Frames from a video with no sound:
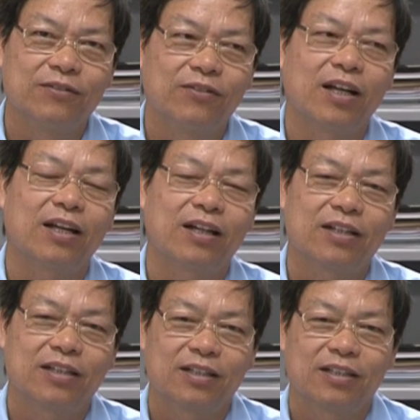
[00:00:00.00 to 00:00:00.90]
Và
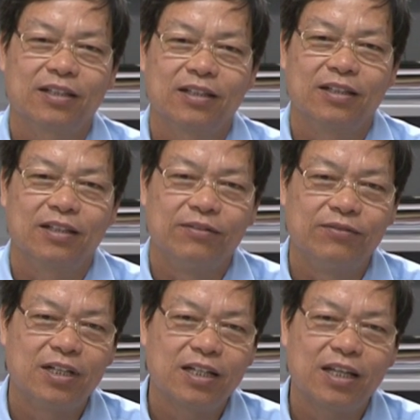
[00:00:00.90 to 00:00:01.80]

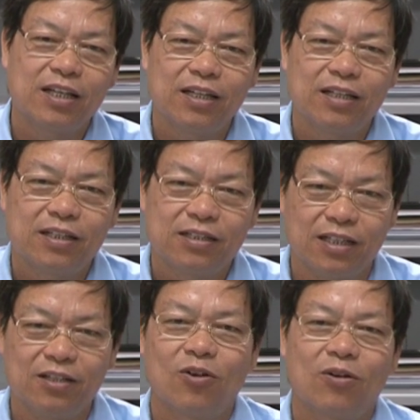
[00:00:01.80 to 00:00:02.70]
với cái
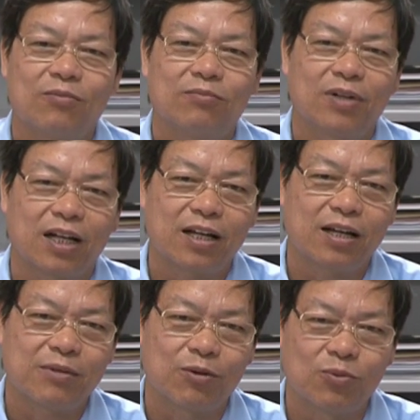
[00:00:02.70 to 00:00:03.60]
trình độ mà các
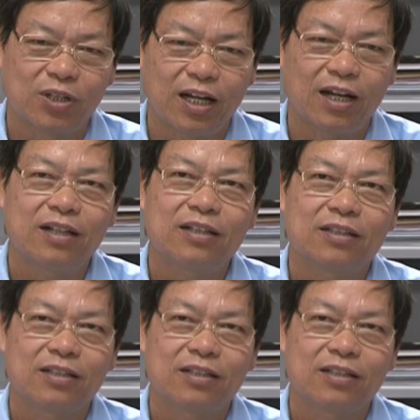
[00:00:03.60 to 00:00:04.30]
em học một tháng